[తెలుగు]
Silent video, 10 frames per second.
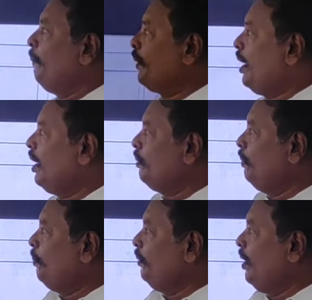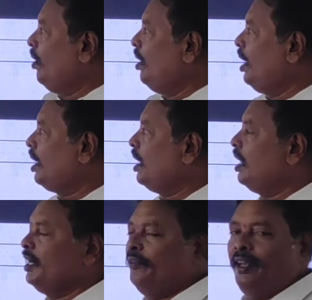ప్రారంభపు
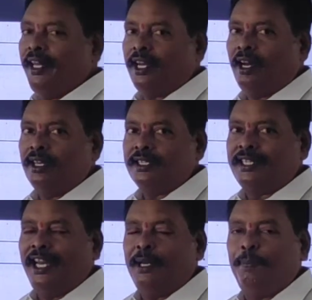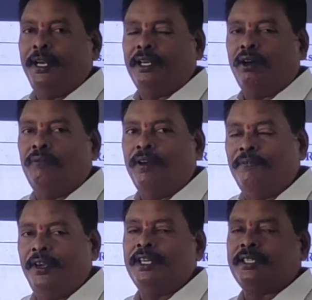వ్యవహారాల నివేదిక స్టేట్మెంట్ ఆఫ్
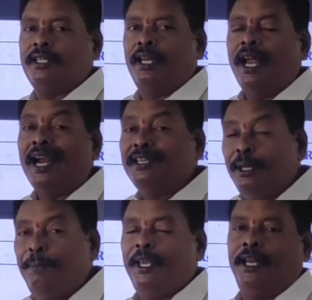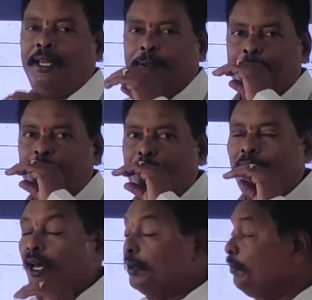అఫైర్స్ అట్ ది బిగినింగ్
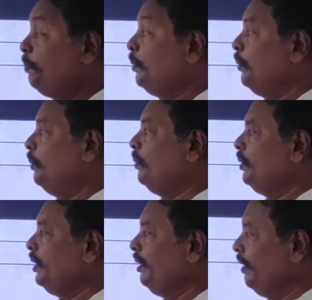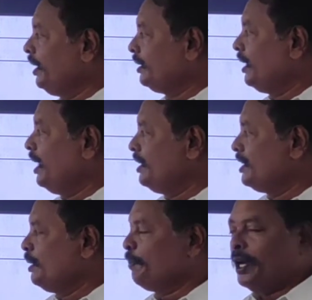ప్రారంభపు నివేదిక తయారు
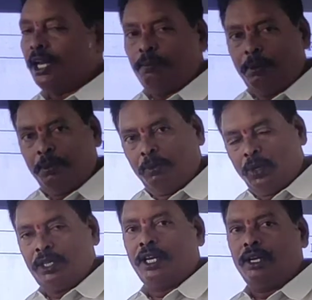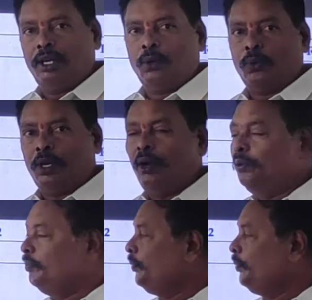చేసి ప్రారంభపు మూలధనం కనుక్కున్నావు